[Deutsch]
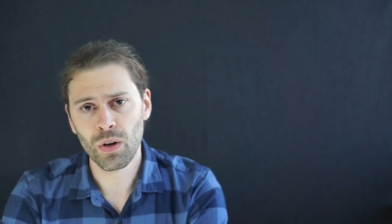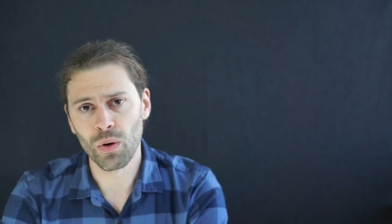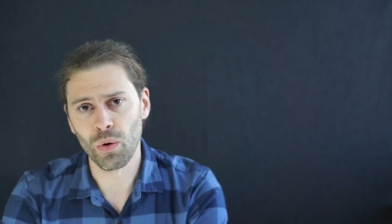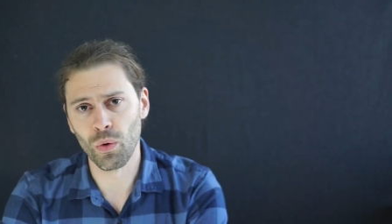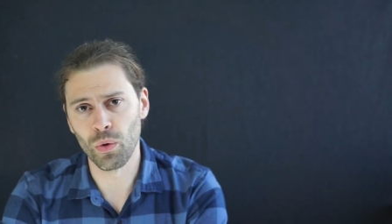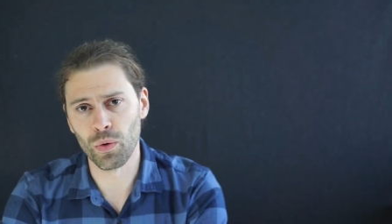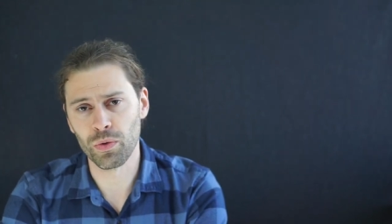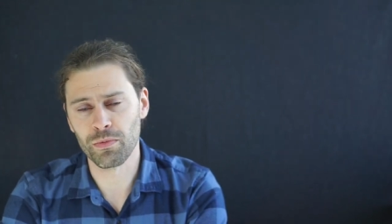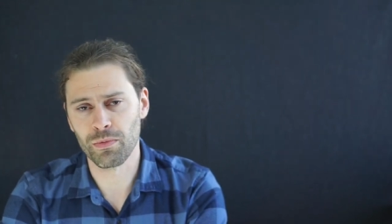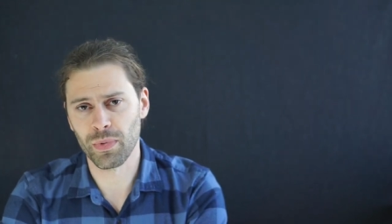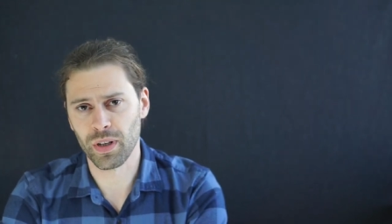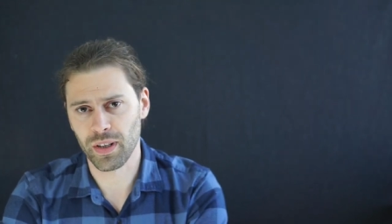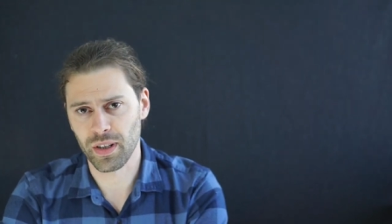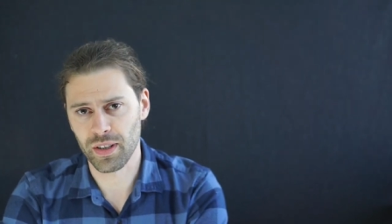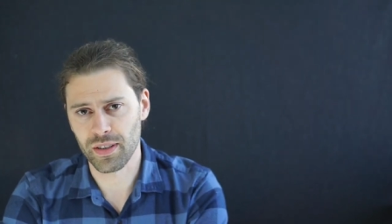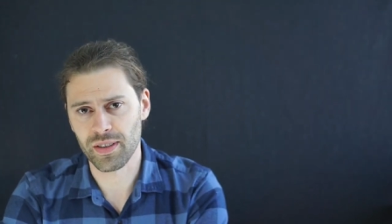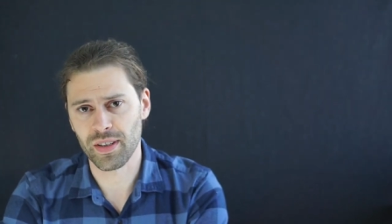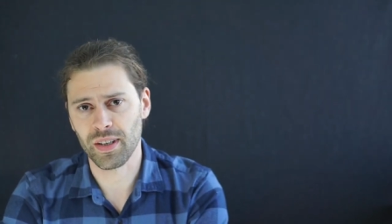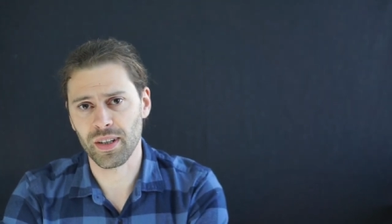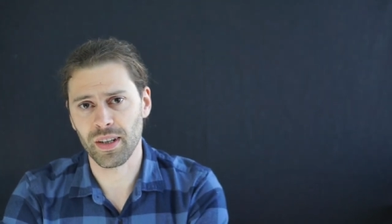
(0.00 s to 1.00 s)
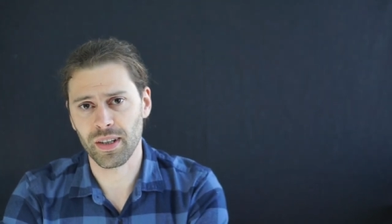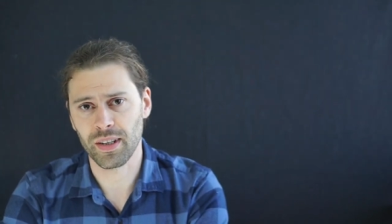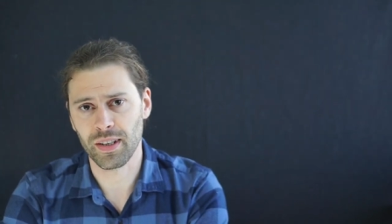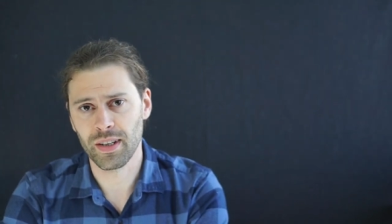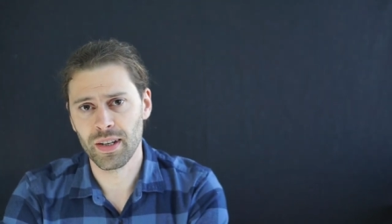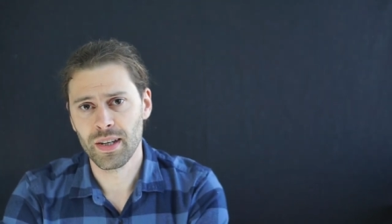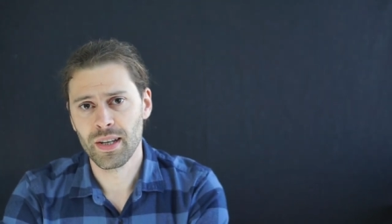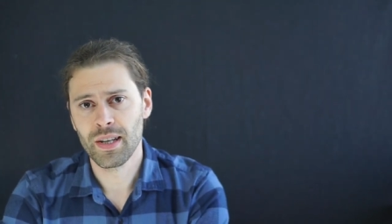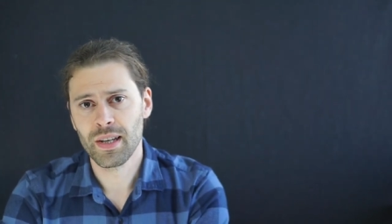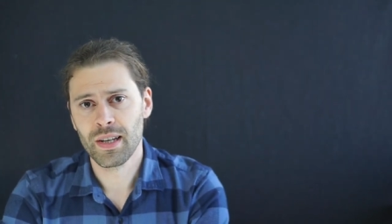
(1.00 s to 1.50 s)
und man kann
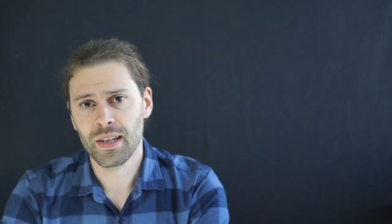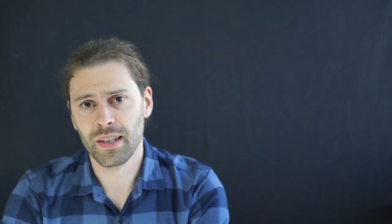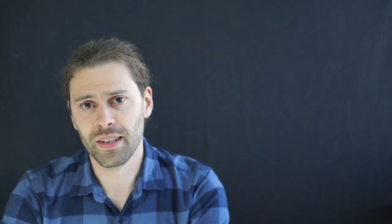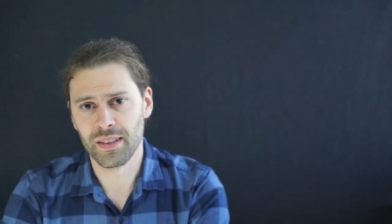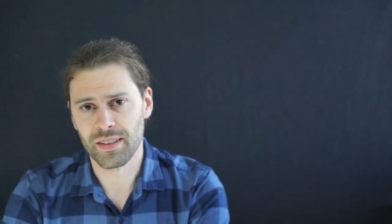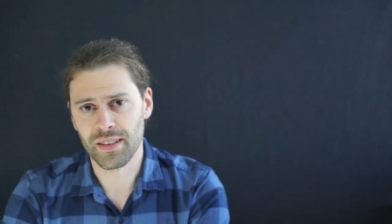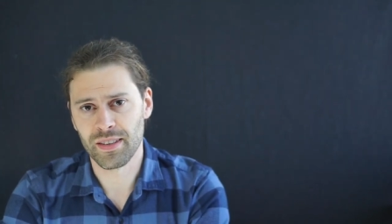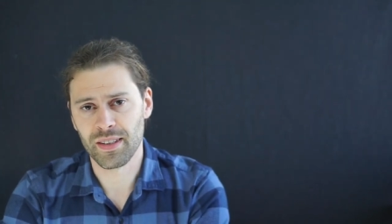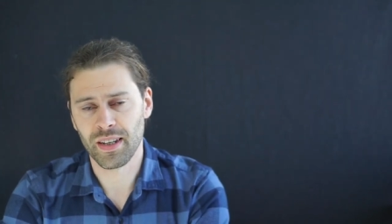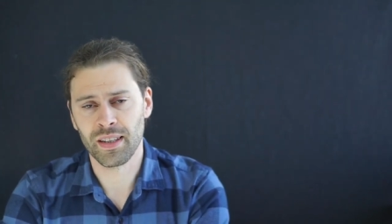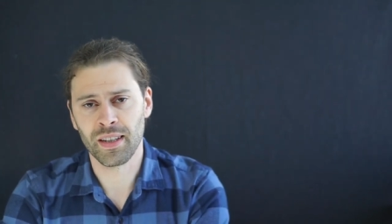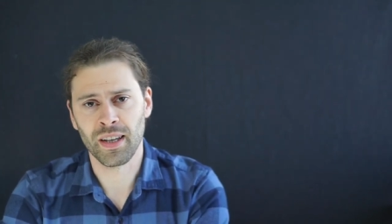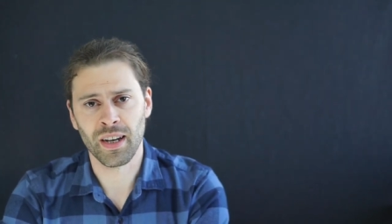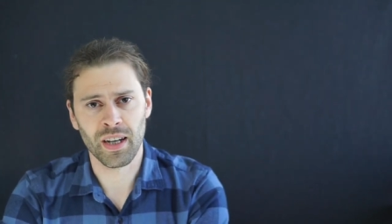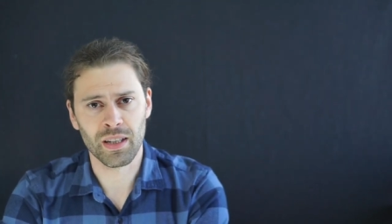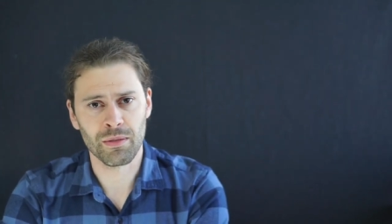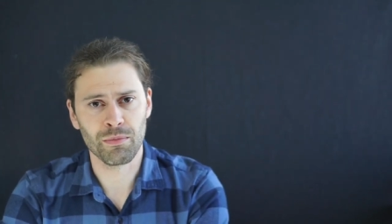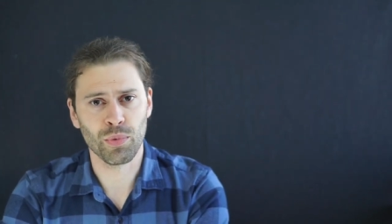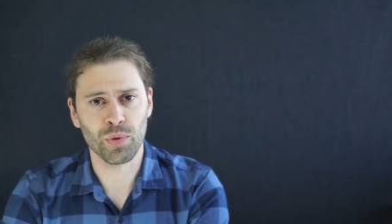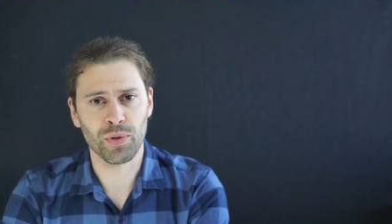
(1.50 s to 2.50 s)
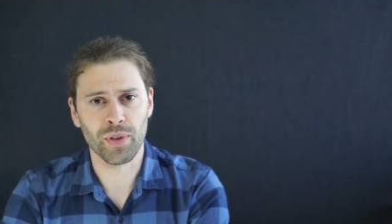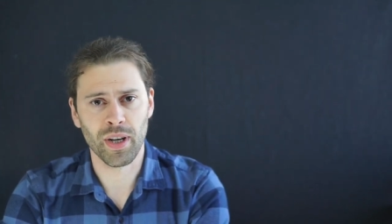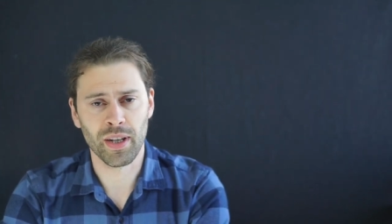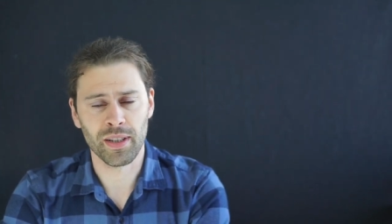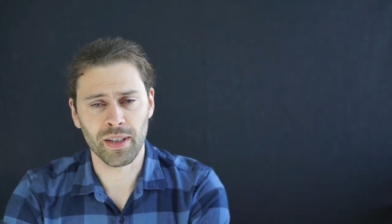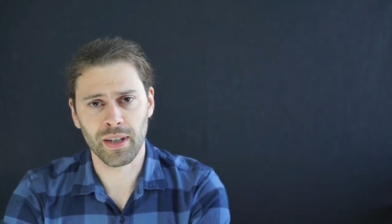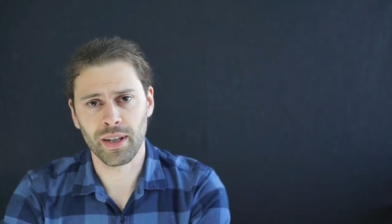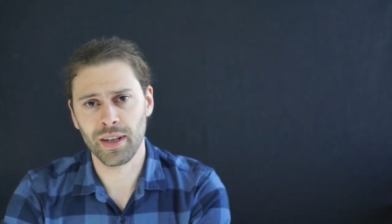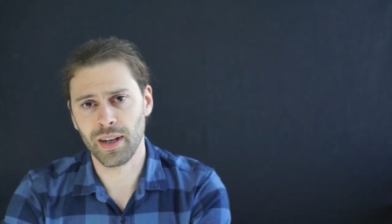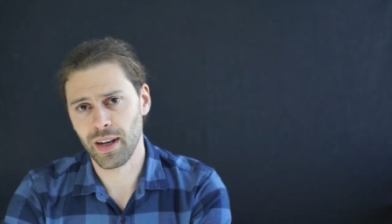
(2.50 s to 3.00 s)
sagen, es ist eine Art
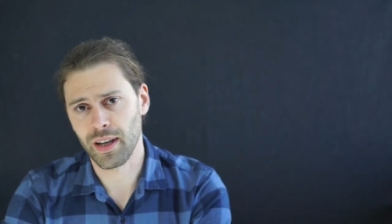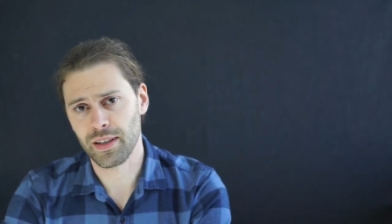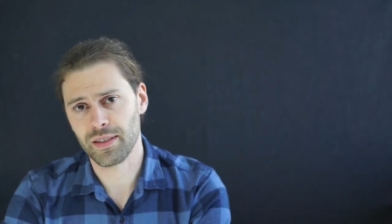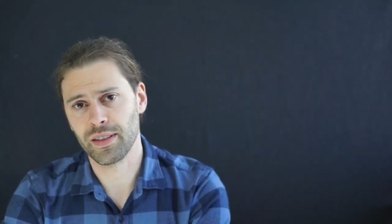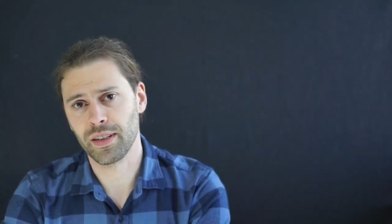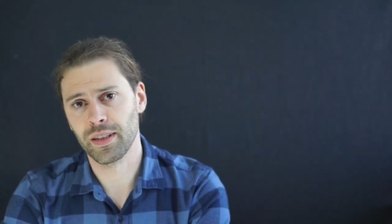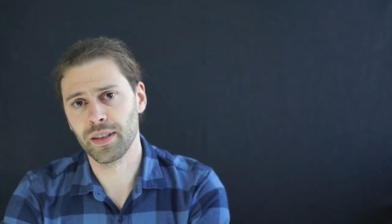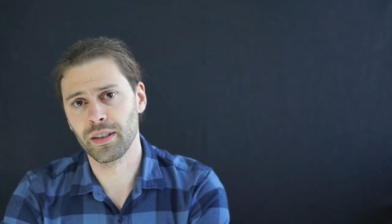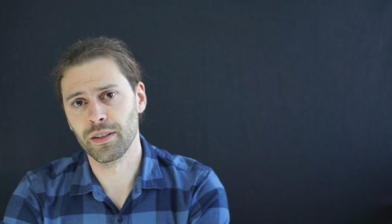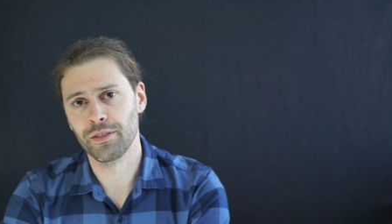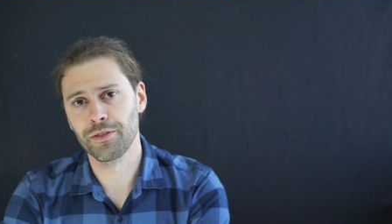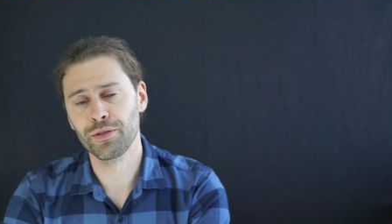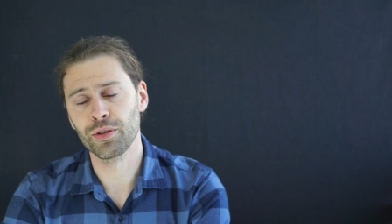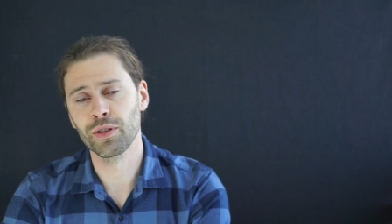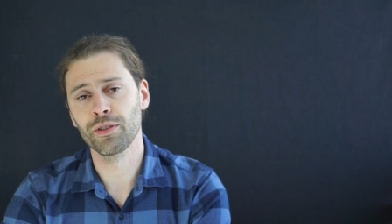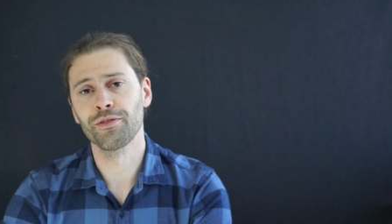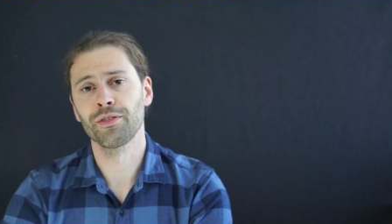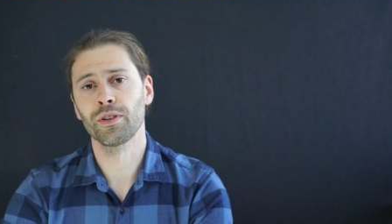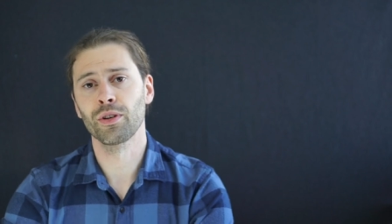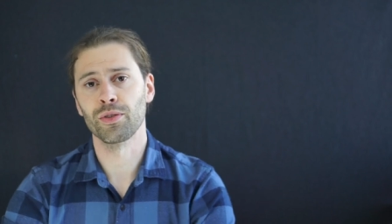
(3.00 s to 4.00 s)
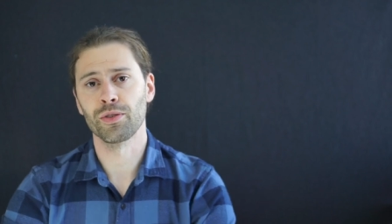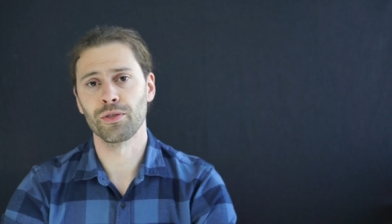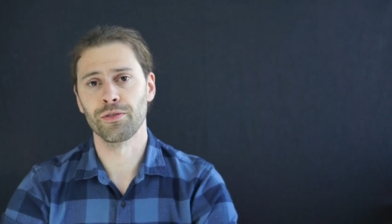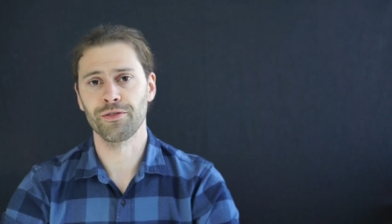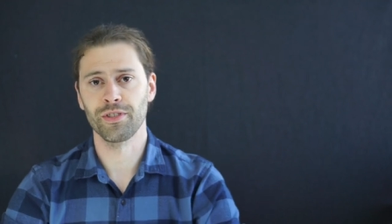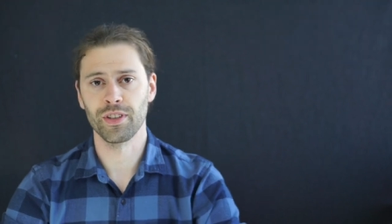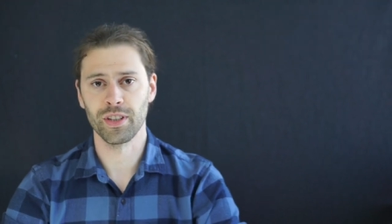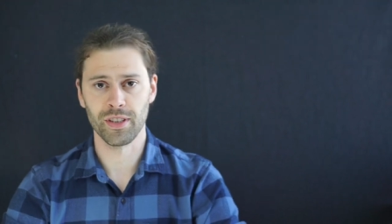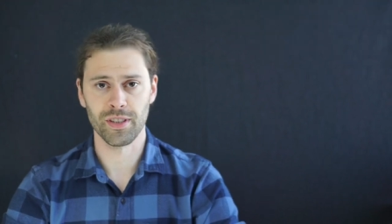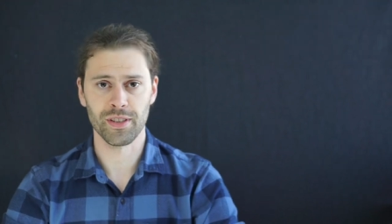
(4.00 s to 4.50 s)
moderner Klassiker für die
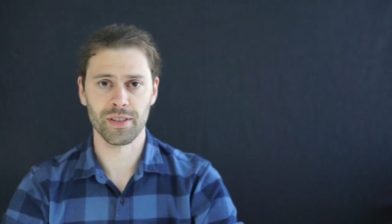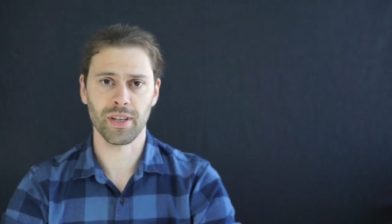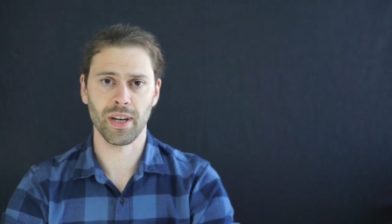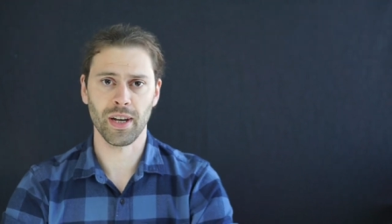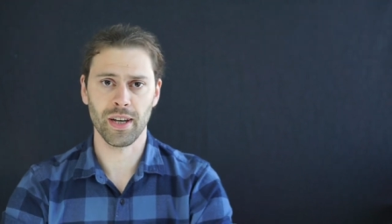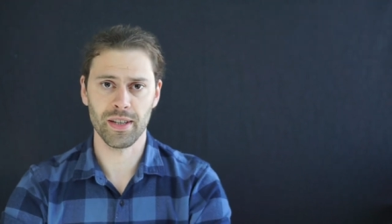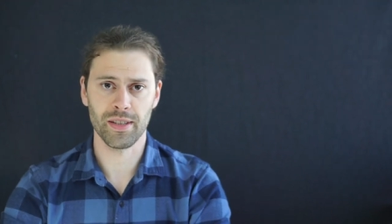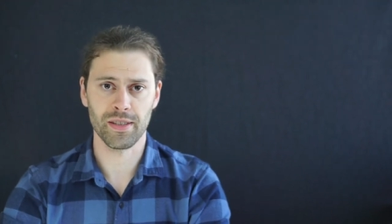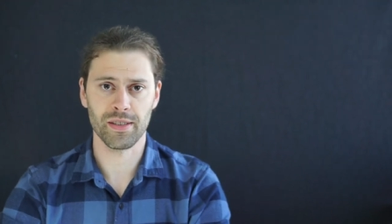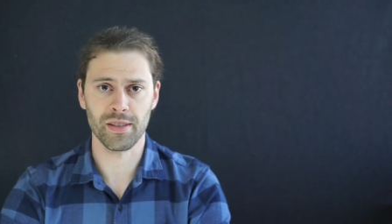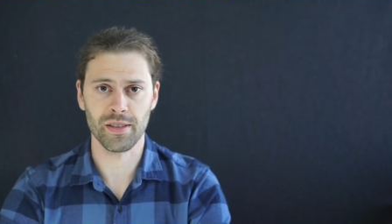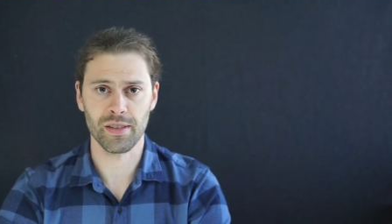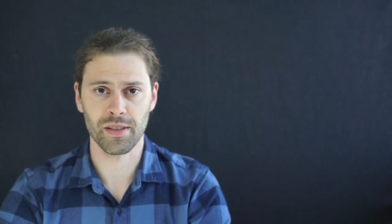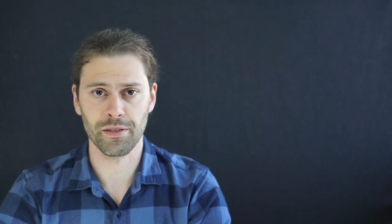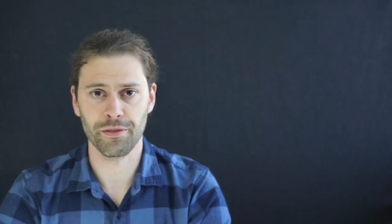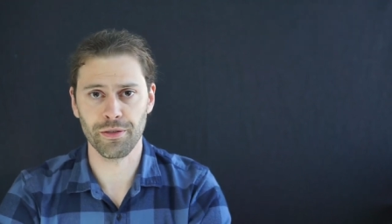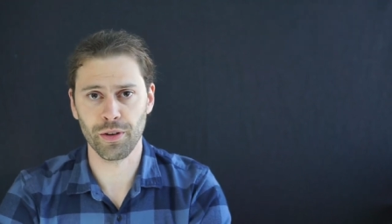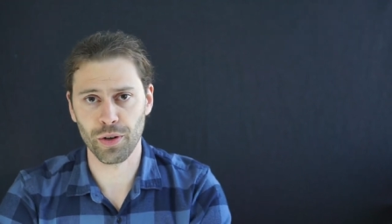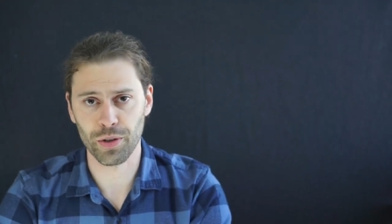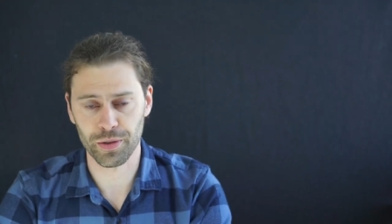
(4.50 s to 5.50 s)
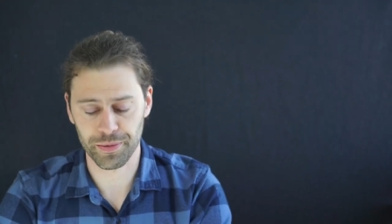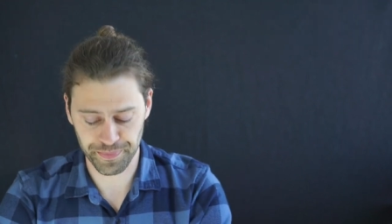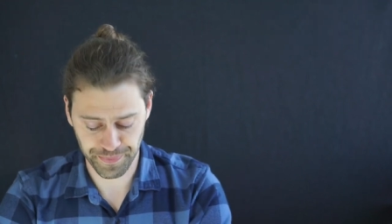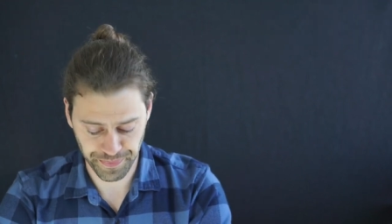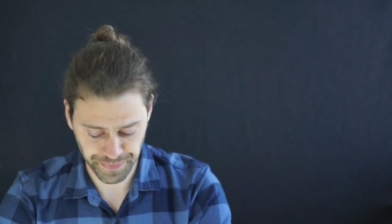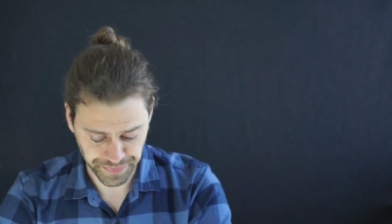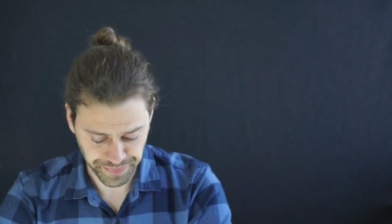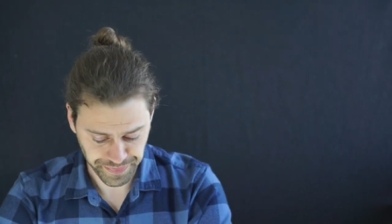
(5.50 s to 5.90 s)
Philosophie des Geistes geworden.